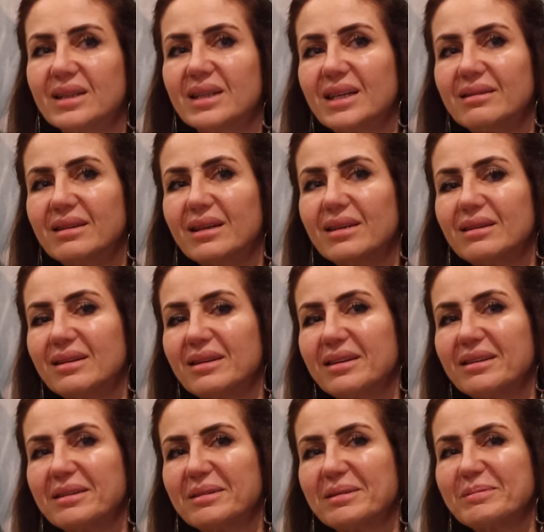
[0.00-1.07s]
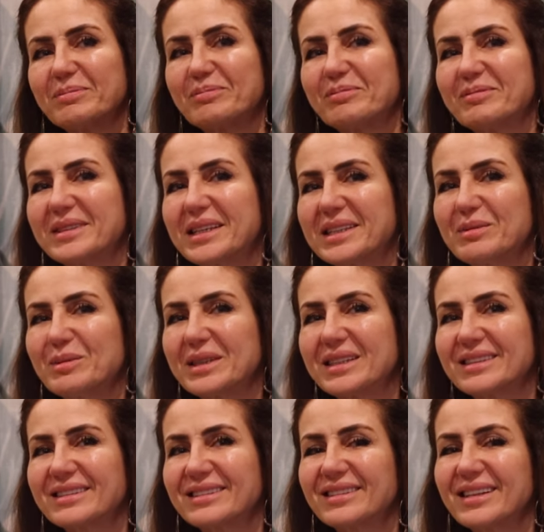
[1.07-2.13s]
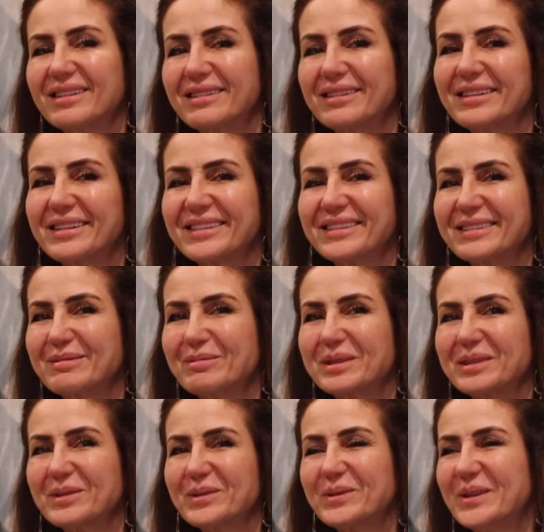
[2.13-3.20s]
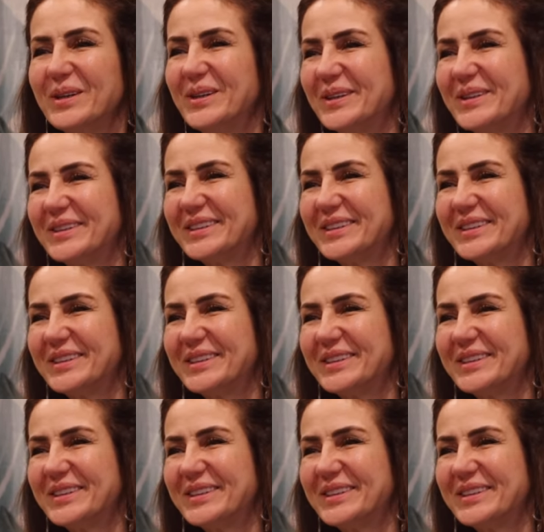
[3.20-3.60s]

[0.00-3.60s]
هذا يعني باختصار اللي كنت بدي اقوله